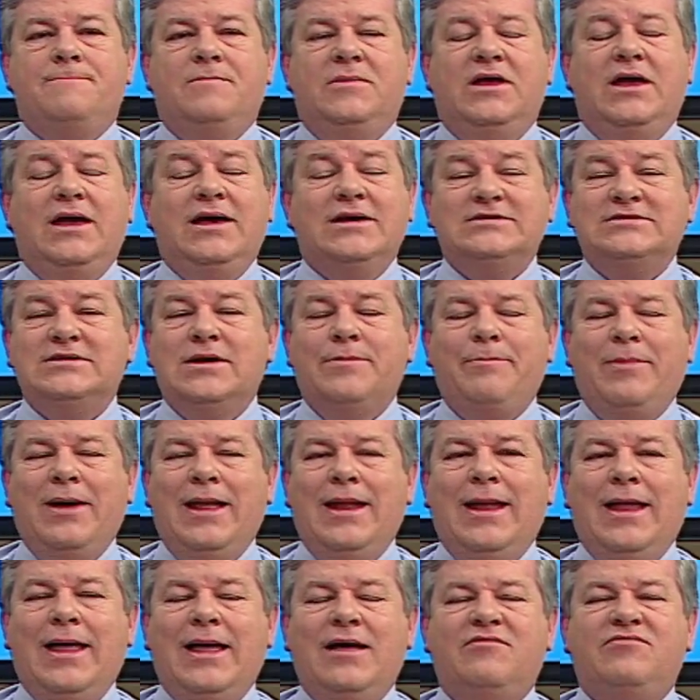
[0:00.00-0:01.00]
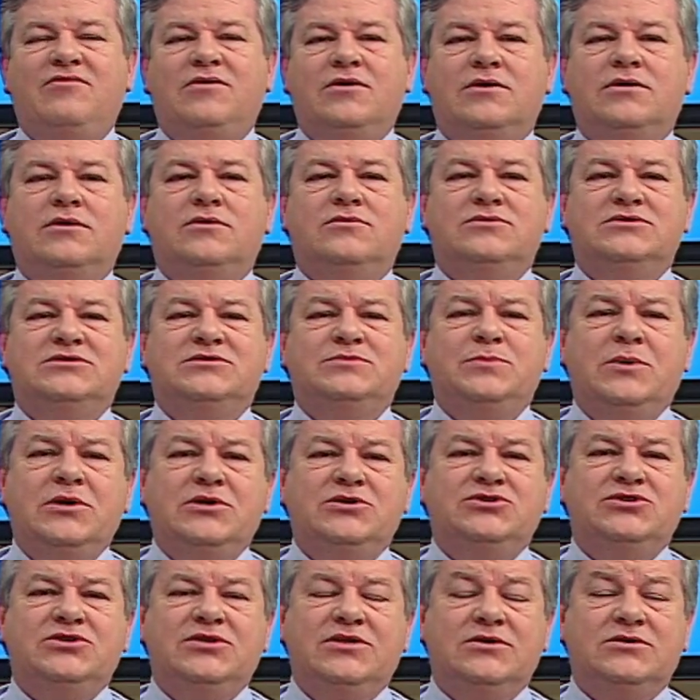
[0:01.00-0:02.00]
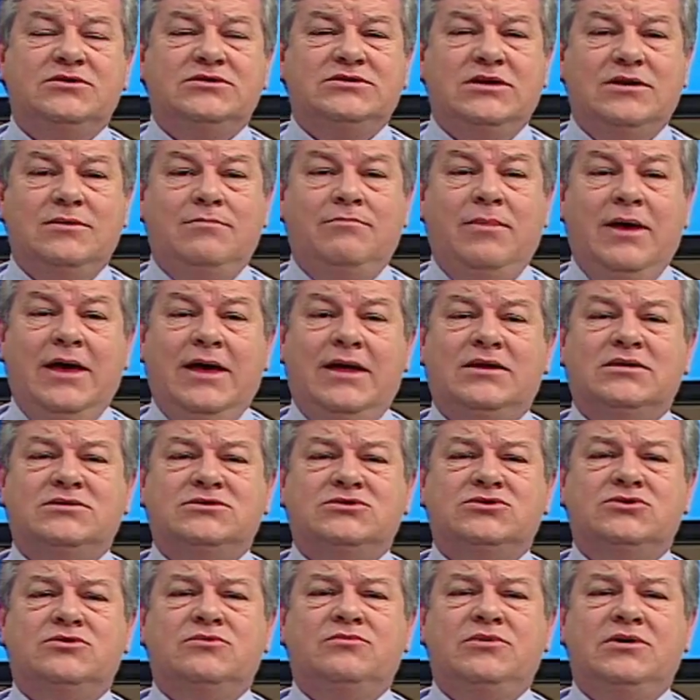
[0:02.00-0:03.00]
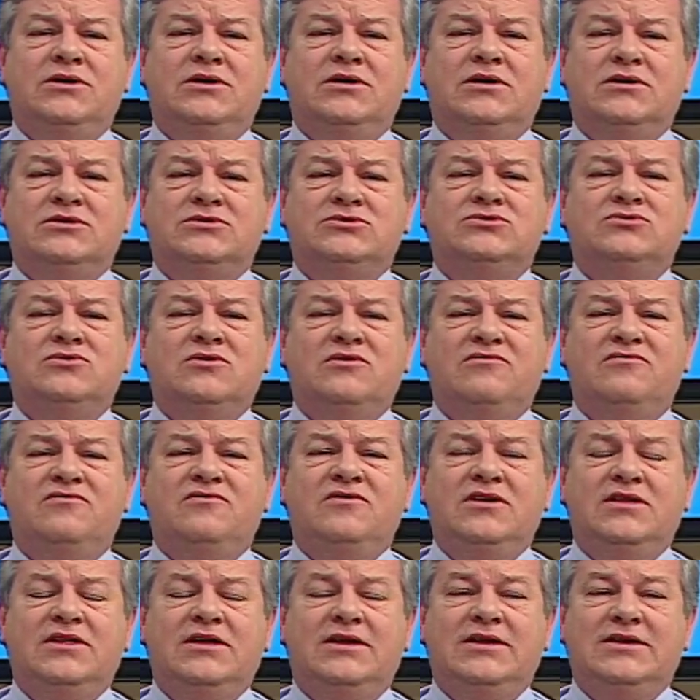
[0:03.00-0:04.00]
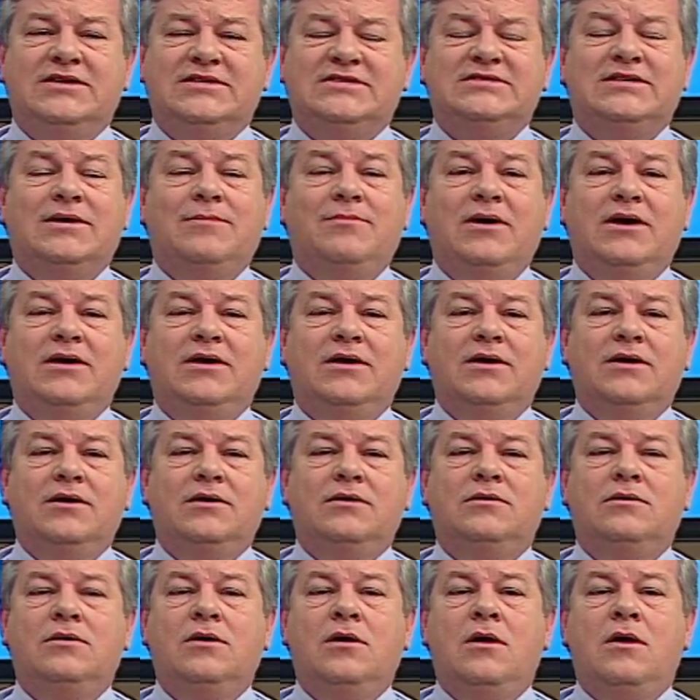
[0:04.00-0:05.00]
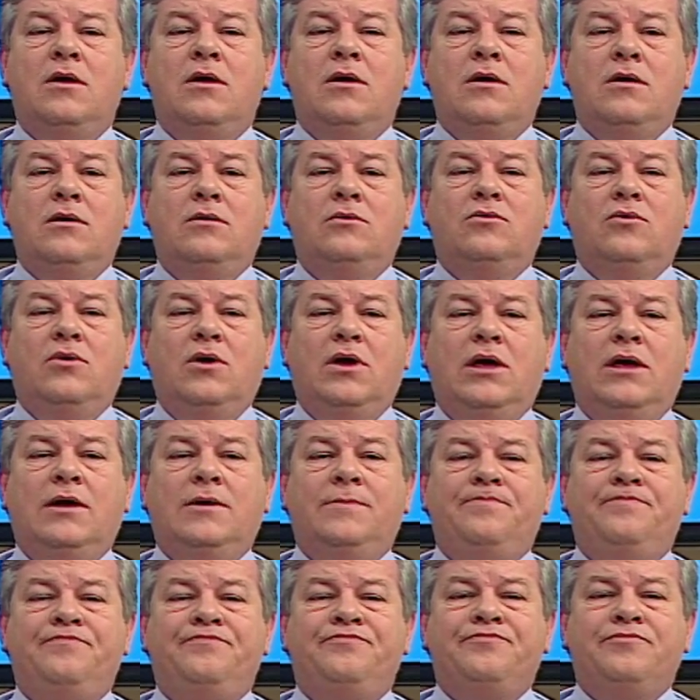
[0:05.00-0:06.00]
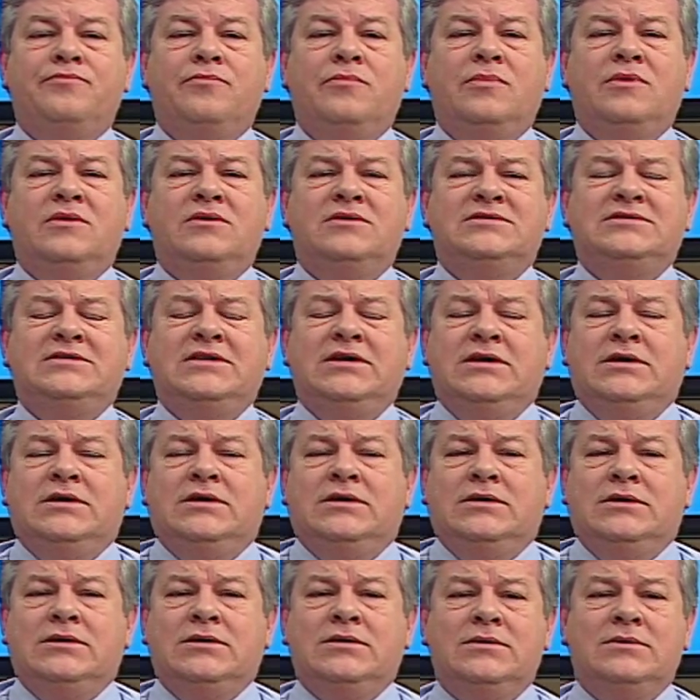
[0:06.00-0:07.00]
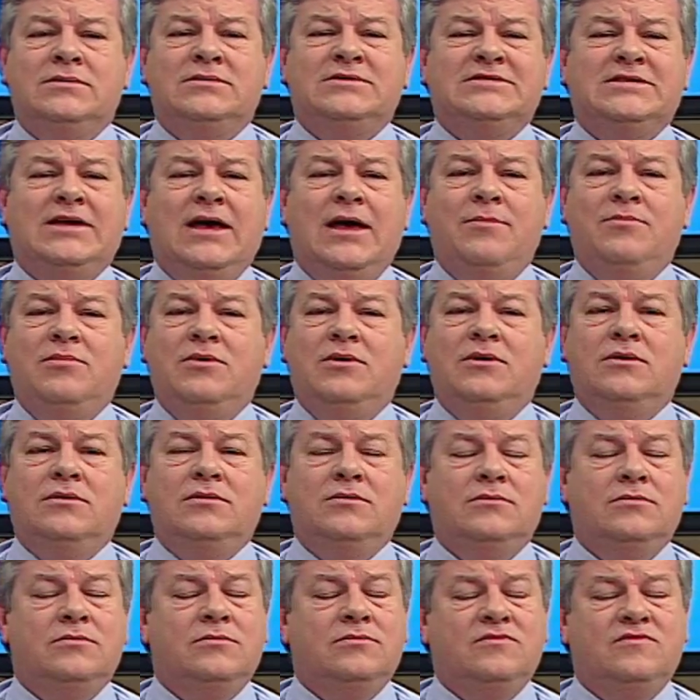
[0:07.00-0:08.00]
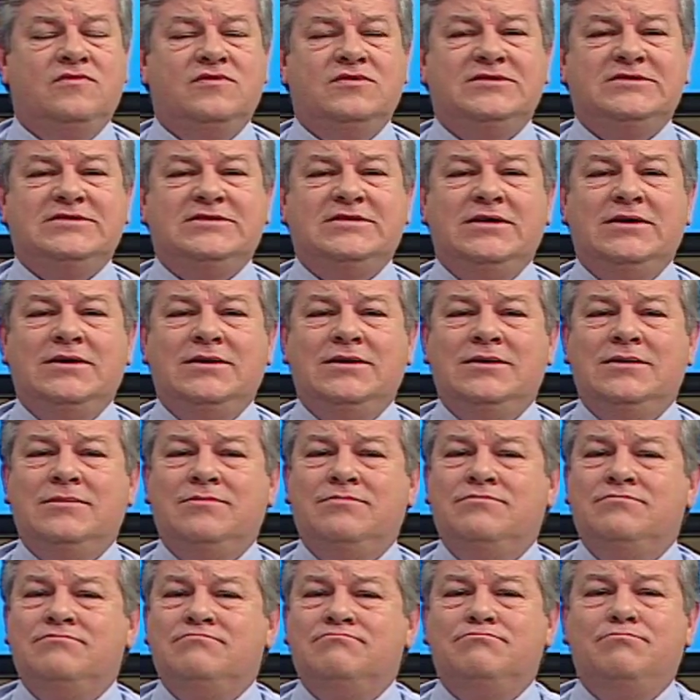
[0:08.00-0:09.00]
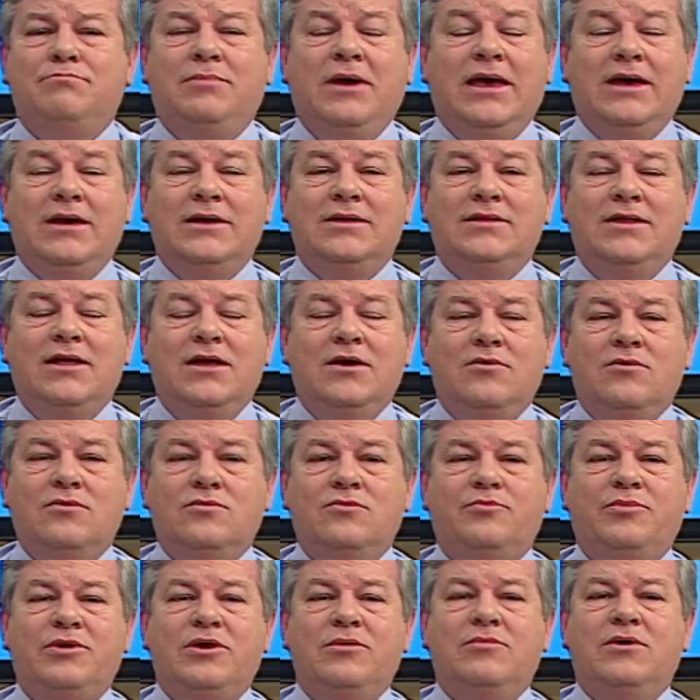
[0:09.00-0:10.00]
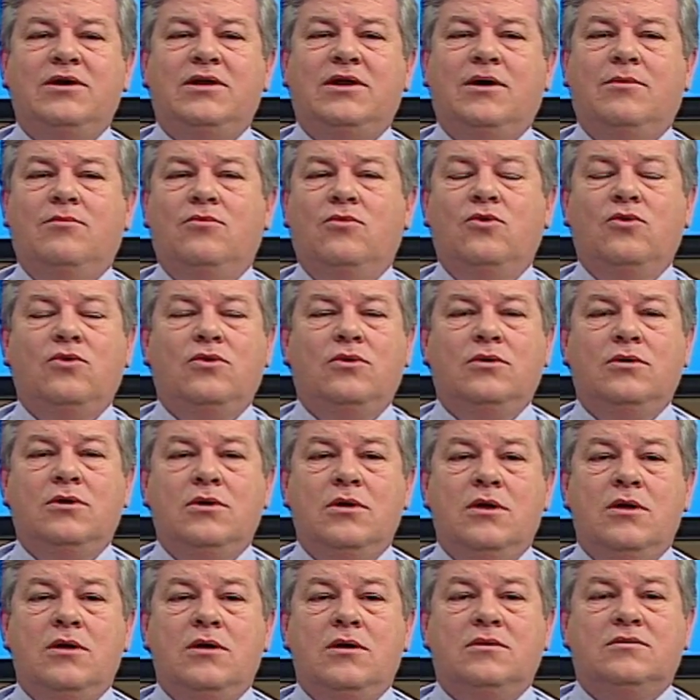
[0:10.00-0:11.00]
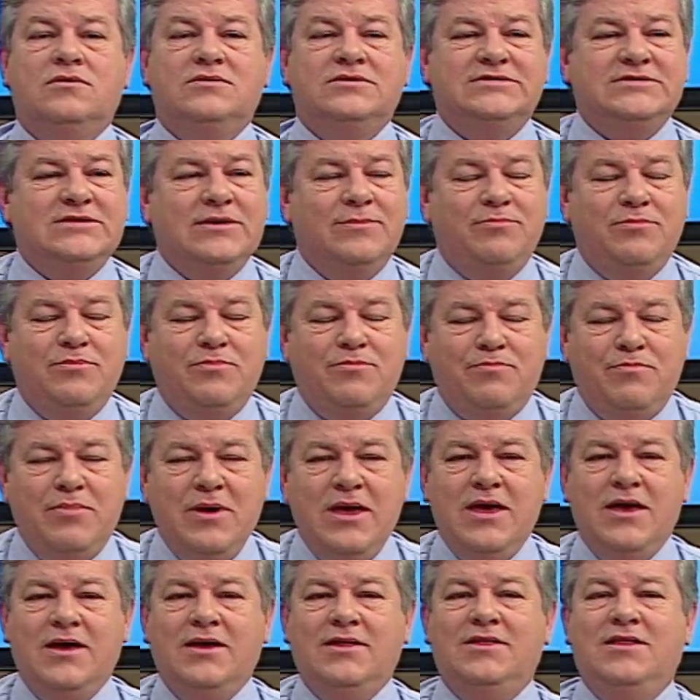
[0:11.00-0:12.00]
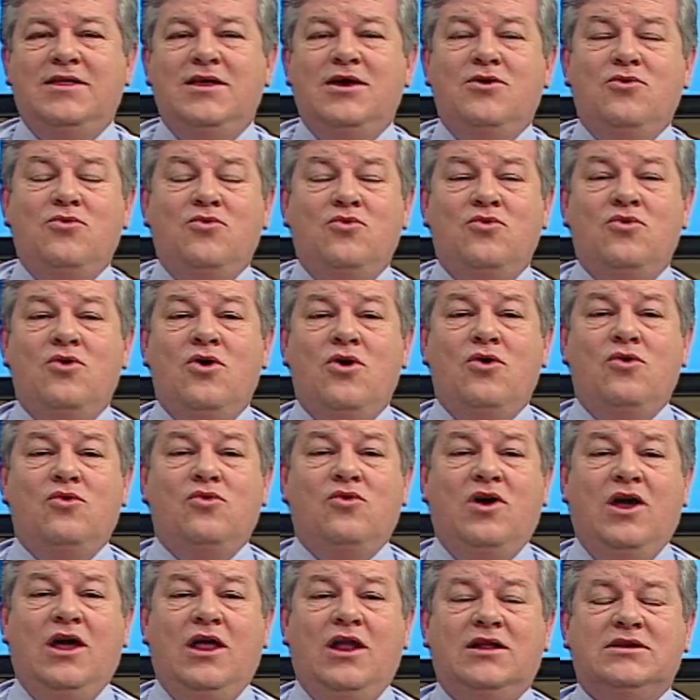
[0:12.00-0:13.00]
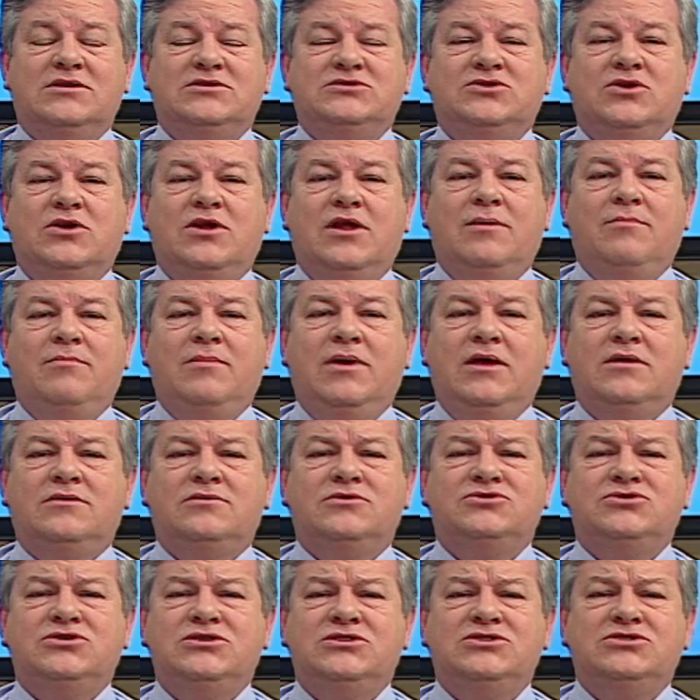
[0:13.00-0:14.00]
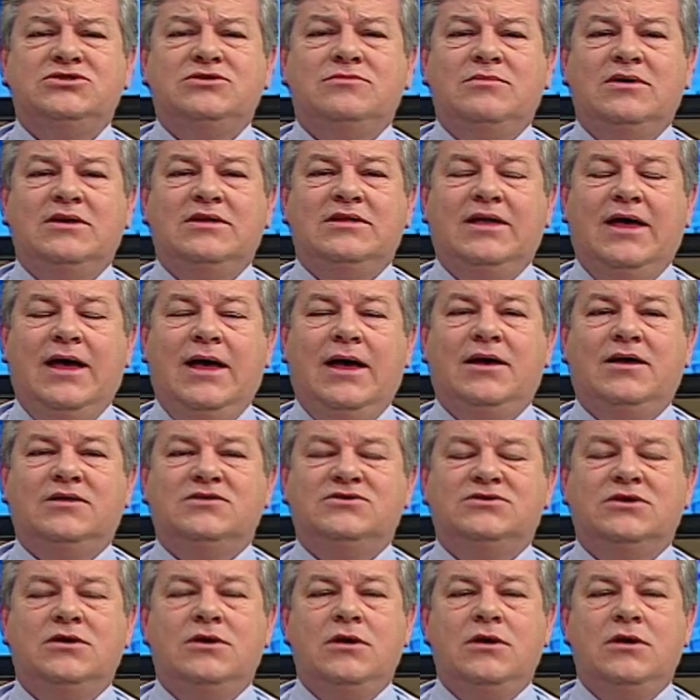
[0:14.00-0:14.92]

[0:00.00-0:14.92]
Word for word: E é essa palavra que o Espírito de Deus libera sobre a sua vida nessa manhã, não é? Você sabe, você perdeu o primeiro amor, você perdeu o relacionamento de intimidade.